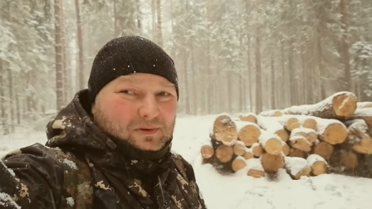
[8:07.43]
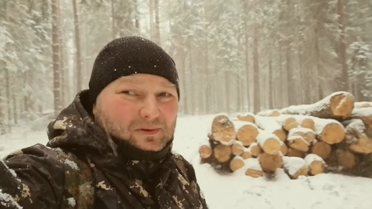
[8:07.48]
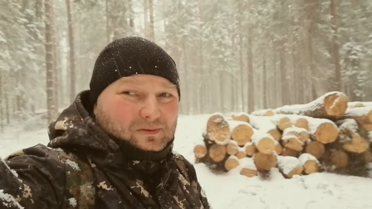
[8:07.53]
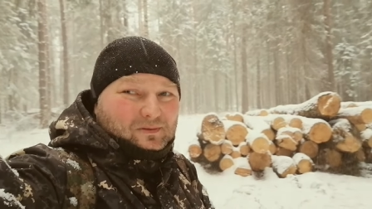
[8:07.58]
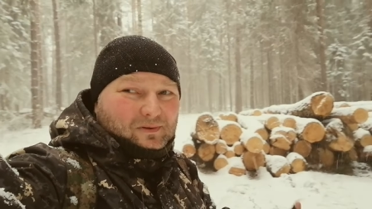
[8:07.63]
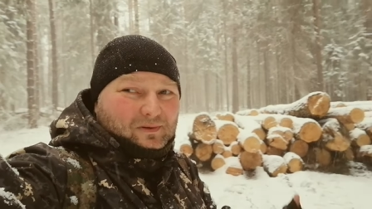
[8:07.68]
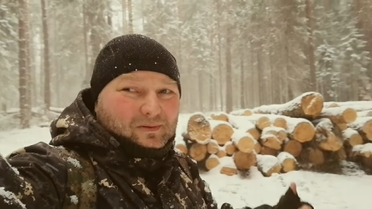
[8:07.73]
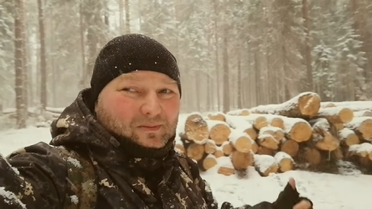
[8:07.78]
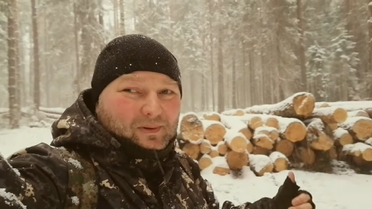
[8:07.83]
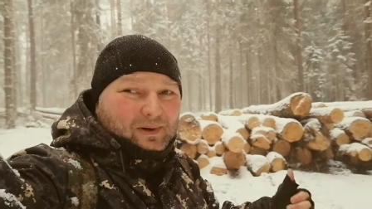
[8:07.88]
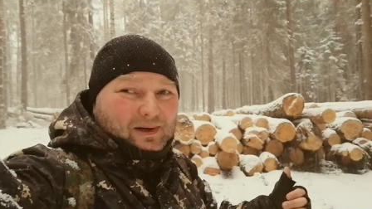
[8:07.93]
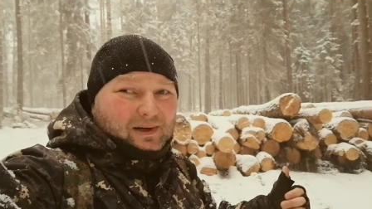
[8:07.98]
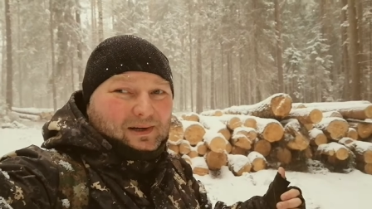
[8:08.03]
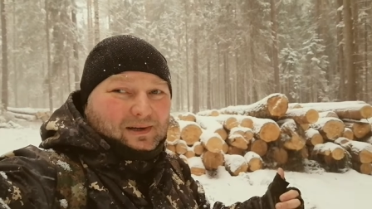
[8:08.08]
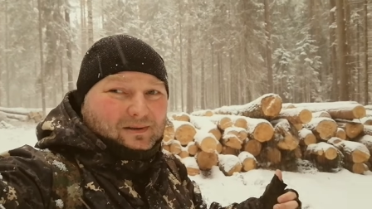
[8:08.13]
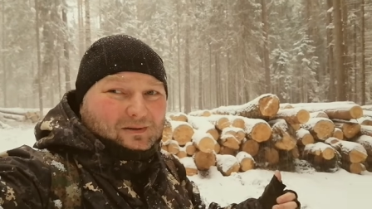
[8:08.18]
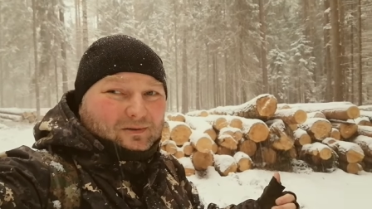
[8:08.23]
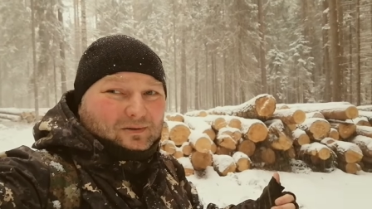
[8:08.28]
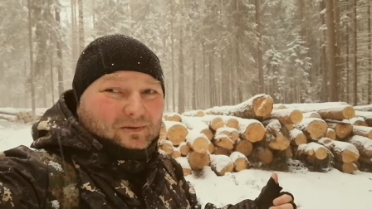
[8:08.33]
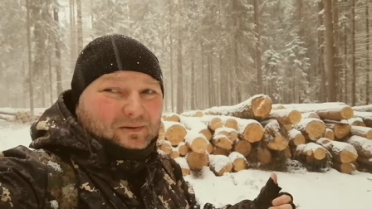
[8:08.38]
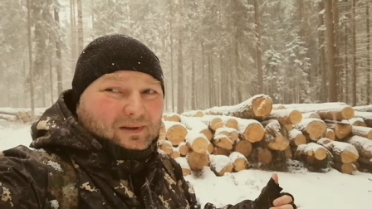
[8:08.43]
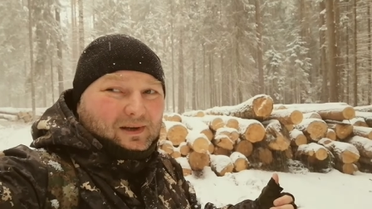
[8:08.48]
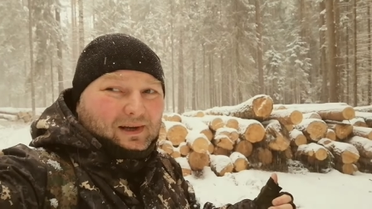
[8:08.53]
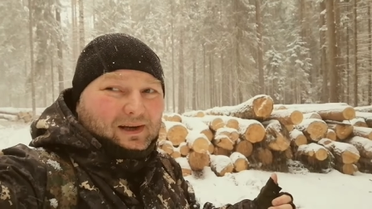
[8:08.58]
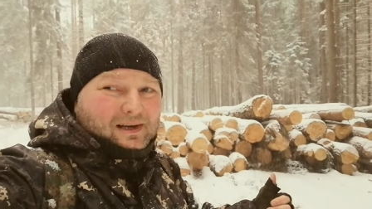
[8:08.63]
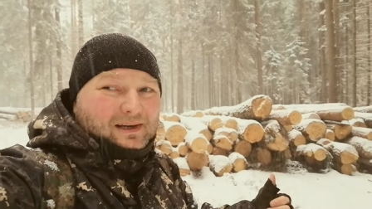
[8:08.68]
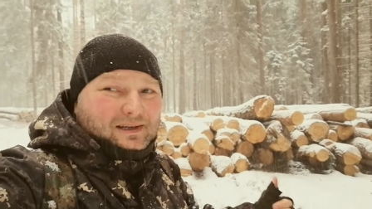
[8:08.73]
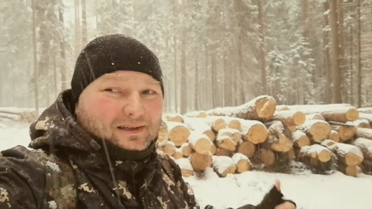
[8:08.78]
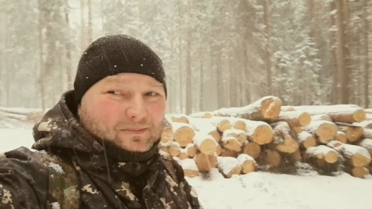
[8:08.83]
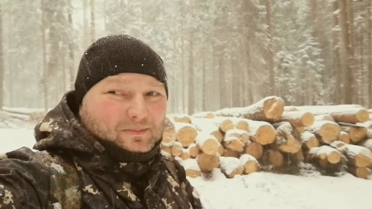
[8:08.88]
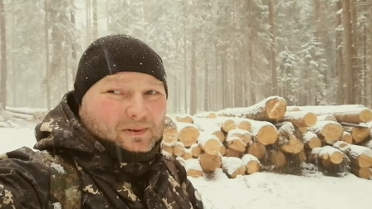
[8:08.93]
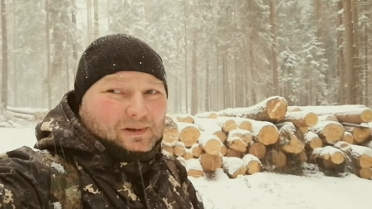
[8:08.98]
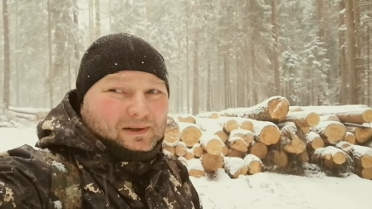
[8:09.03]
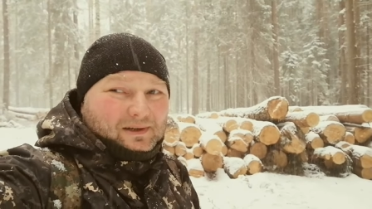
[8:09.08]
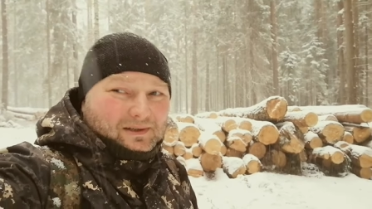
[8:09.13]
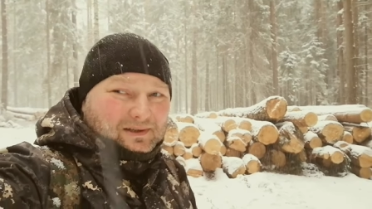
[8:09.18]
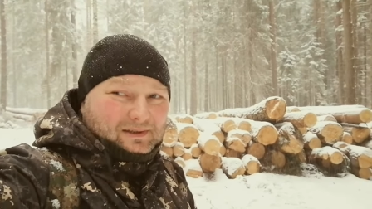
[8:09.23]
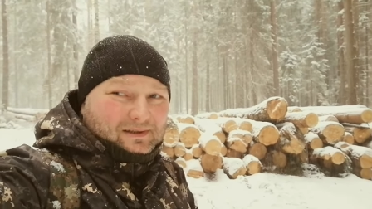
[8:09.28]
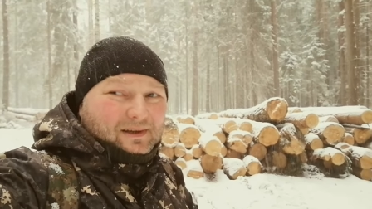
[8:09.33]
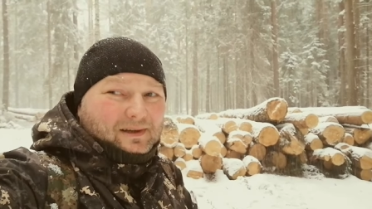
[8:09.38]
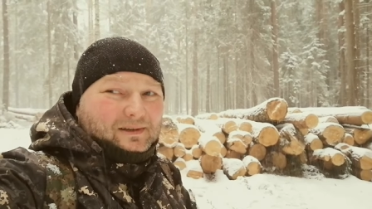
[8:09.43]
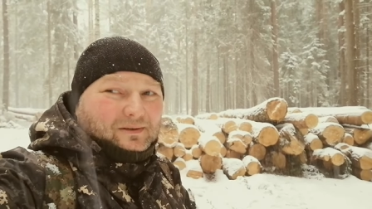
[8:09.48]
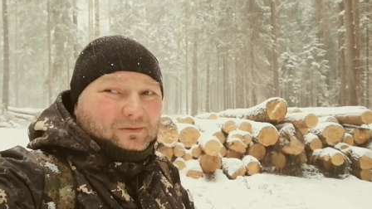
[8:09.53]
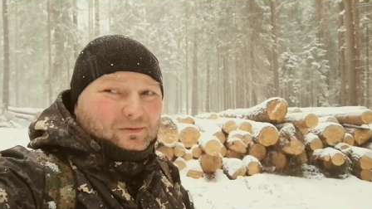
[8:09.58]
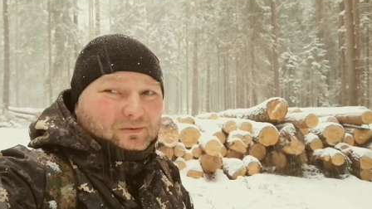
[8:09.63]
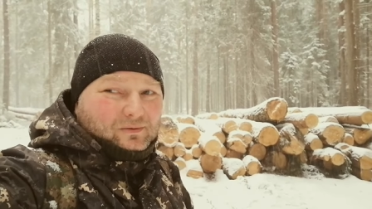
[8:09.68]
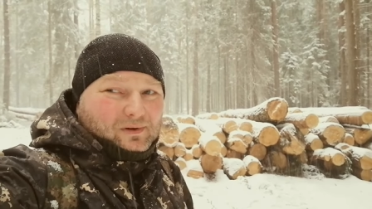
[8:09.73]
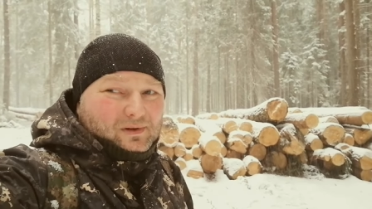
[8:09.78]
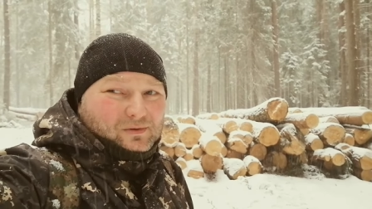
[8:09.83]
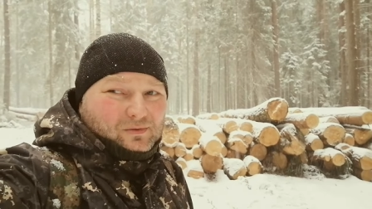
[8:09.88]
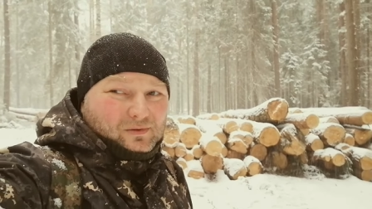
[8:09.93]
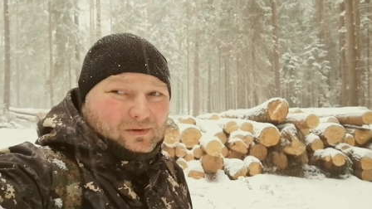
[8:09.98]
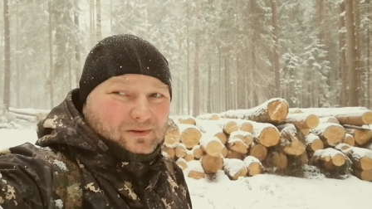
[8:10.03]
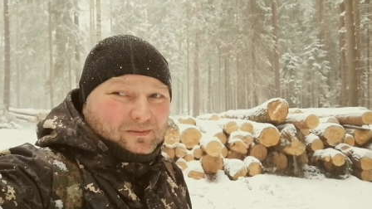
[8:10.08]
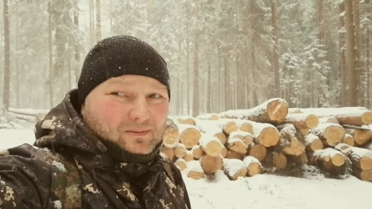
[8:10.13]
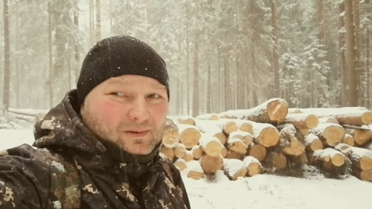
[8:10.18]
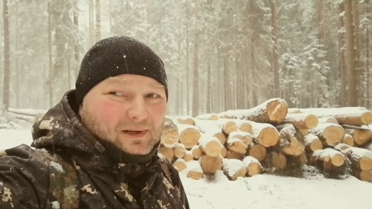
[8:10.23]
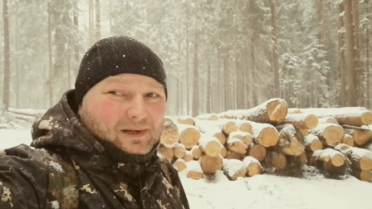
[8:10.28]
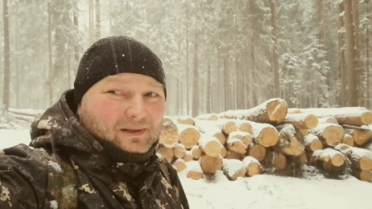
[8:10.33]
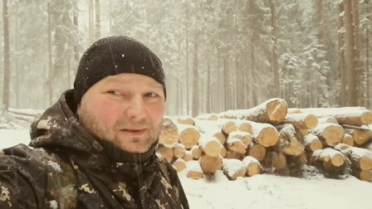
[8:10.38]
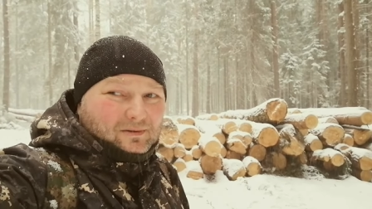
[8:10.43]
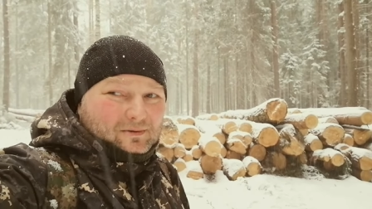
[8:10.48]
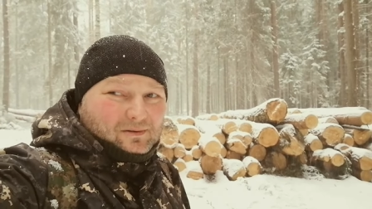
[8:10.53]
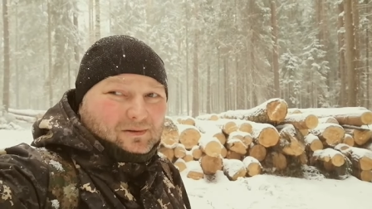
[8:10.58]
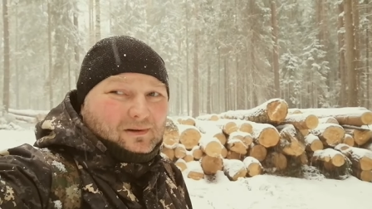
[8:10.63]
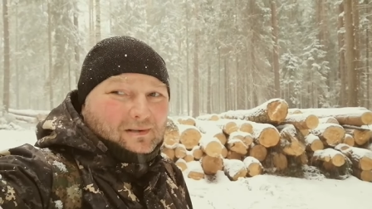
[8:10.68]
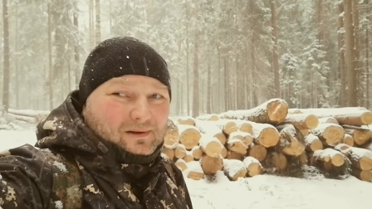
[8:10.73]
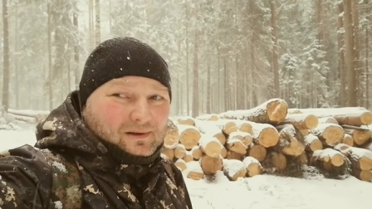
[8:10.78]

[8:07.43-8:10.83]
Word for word: Ну, тут приедут вот так лес пилить и найдут вашу землянку.